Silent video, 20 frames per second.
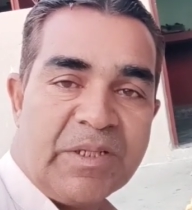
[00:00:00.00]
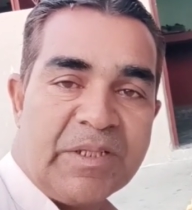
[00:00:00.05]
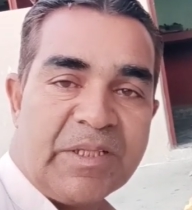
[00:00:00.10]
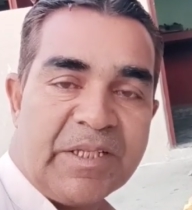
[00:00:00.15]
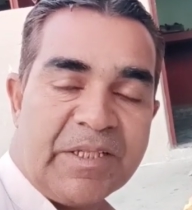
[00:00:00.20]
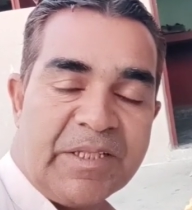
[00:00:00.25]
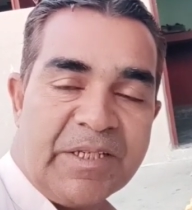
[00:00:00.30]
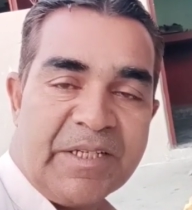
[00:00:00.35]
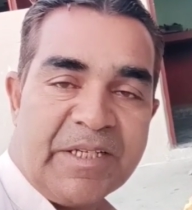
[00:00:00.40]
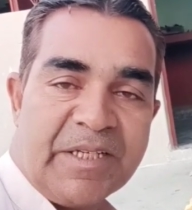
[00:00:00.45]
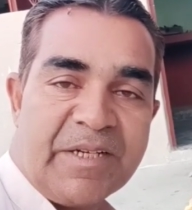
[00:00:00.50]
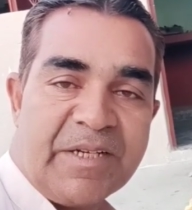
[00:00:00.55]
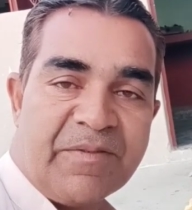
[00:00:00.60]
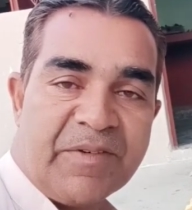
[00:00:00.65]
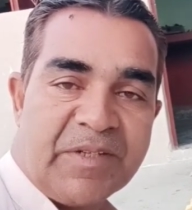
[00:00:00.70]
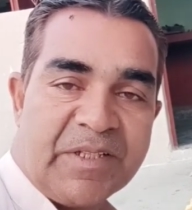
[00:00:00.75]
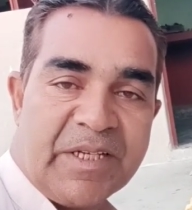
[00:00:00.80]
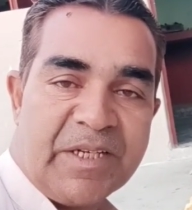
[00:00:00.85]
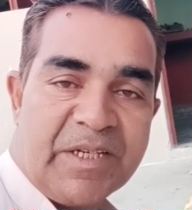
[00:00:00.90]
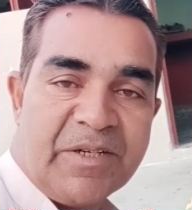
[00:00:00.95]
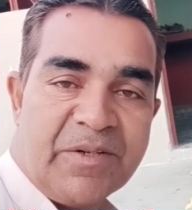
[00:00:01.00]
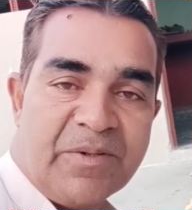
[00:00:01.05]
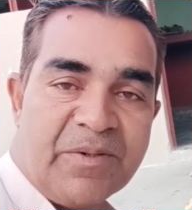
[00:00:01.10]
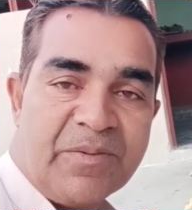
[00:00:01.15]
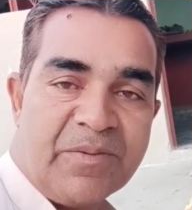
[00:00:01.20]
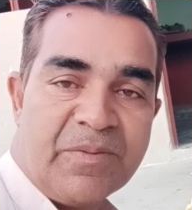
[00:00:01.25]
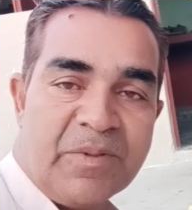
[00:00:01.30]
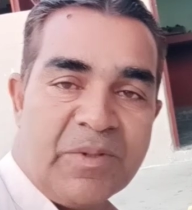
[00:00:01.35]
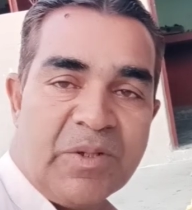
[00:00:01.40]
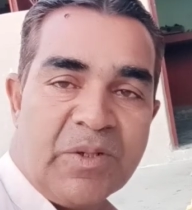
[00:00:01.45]
थदड़ी की बधाई हो
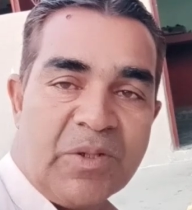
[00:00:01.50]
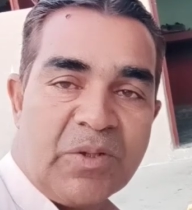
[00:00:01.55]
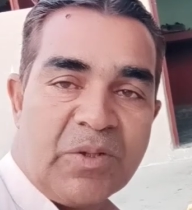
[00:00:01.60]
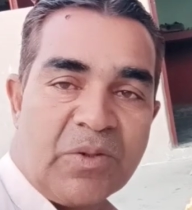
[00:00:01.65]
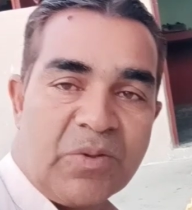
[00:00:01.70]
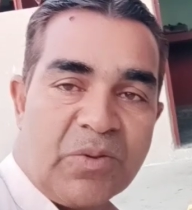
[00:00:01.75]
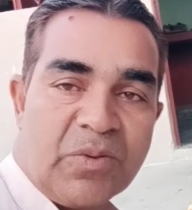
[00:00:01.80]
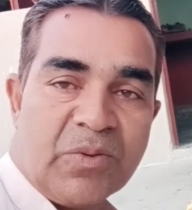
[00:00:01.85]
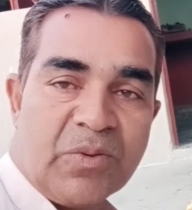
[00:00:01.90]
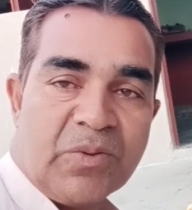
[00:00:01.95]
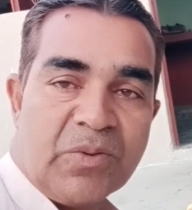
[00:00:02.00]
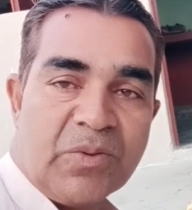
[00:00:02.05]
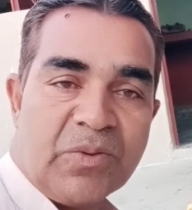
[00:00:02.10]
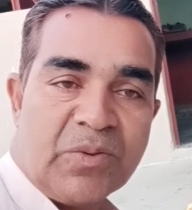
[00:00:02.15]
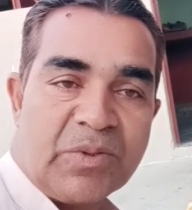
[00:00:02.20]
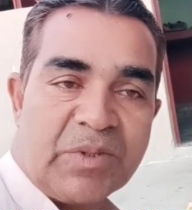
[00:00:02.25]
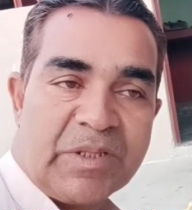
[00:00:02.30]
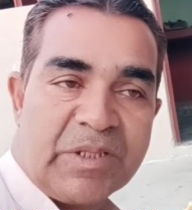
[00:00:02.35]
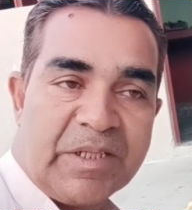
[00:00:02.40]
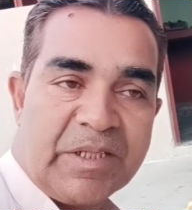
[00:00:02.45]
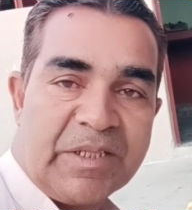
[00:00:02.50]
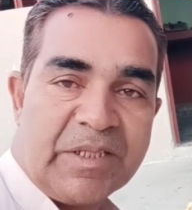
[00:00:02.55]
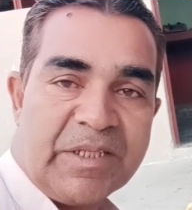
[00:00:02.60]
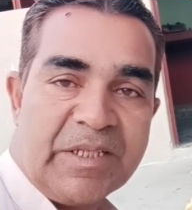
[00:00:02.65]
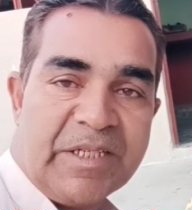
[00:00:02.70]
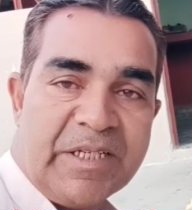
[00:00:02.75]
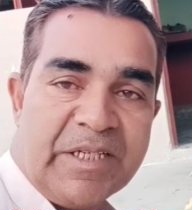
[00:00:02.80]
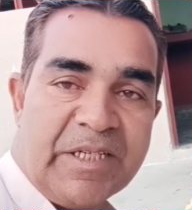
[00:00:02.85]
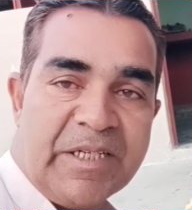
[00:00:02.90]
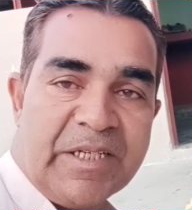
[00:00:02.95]
तो
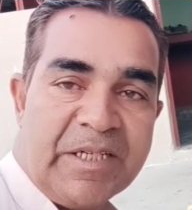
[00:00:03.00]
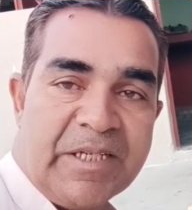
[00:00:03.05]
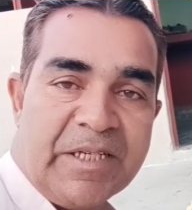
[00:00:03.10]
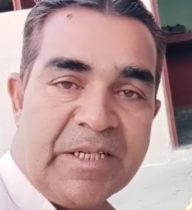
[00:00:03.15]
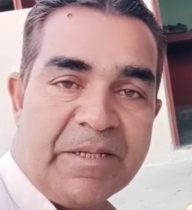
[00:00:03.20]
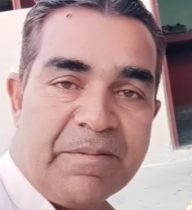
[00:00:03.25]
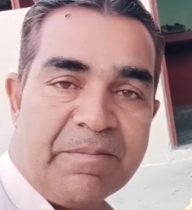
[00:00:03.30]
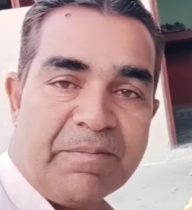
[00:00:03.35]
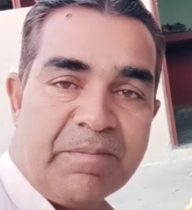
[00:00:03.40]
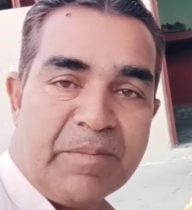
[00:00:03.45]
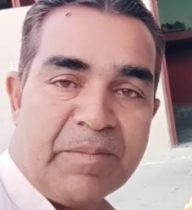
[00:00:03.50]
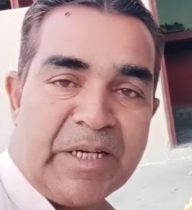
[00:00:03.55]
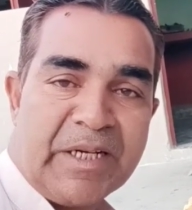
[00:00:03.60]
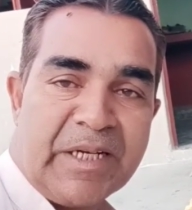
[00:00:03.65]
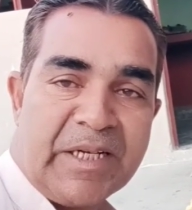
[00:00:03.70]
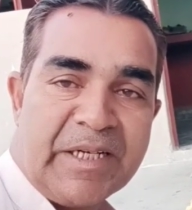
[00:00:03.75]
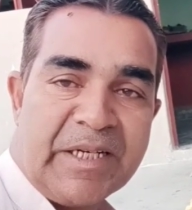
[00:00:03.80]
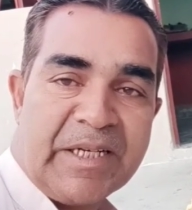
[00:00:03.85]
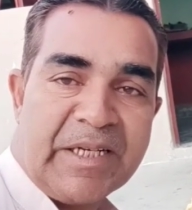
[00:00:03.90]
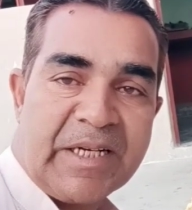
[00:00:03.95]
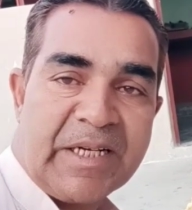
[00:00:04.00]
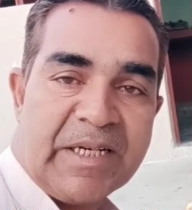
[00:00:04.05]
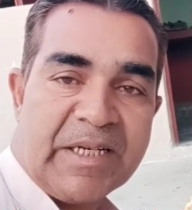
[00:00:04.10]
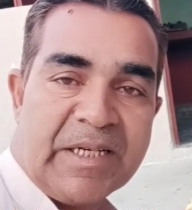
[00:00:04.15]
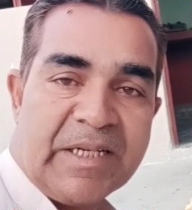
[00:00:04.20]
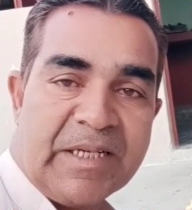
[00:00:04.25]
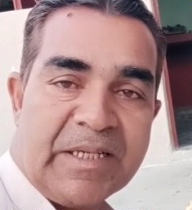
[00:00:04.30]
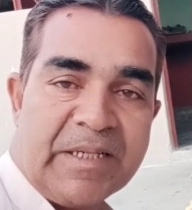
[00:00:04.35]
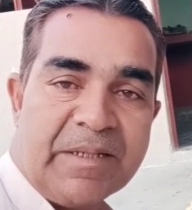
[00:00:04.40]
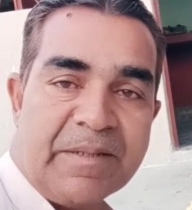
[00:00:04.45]
थदड़ी मनाने
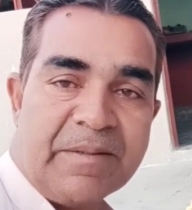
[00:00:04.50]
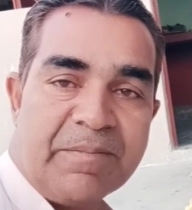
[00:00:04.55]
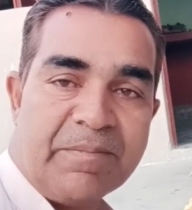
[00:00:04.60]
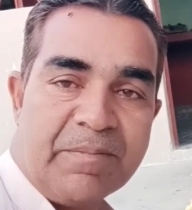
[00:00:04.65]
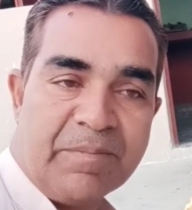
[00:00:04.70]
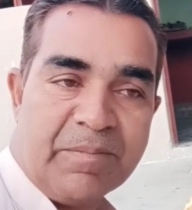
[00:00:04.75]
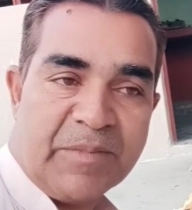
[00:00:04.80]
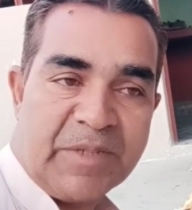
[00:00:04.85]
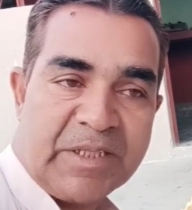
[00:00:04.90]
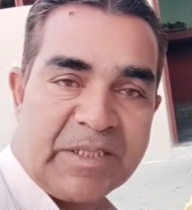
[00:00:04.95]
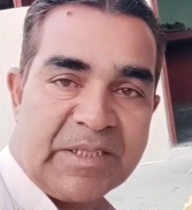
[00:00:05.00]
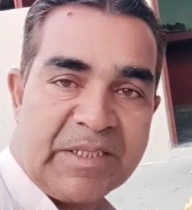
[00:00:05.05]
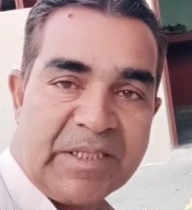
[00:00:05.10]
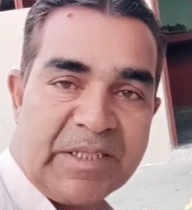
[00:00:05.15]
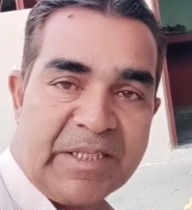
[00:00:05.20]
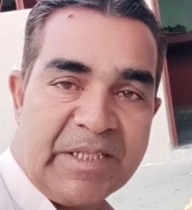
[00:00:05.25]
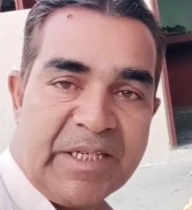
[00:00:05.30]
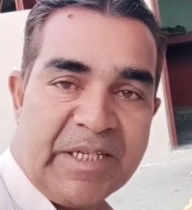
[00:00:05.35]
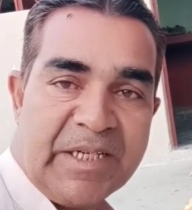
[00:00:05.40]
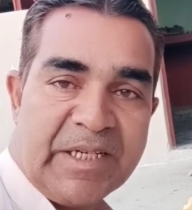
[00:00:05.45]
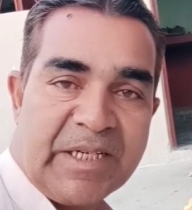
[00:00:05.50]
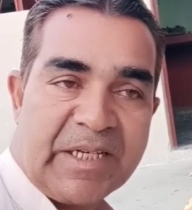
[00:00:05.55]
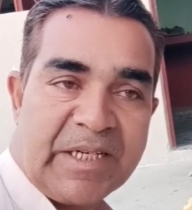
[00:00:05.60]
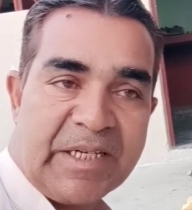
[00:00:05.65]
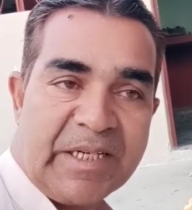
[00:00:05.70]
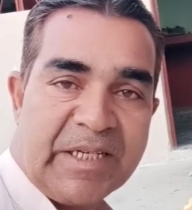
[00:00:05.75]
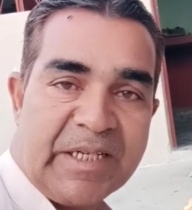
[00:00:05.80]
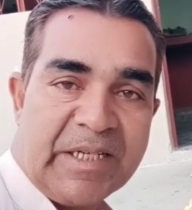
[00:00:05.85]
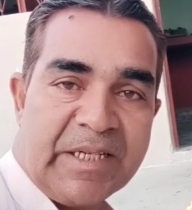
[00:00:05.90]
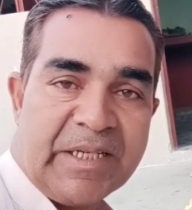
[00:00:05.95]
का मकसद ये है
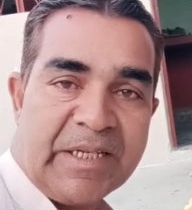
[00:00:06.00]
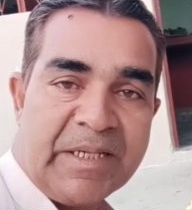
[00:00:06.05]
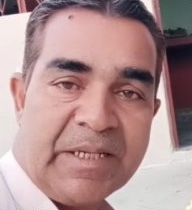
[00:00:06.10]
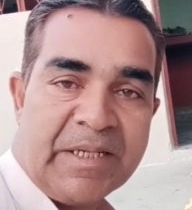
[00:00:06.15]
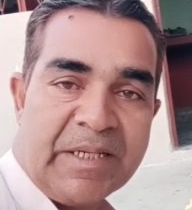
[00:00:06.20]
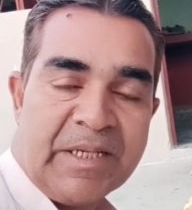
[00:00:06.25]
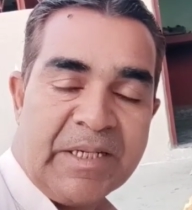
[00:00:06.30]
कि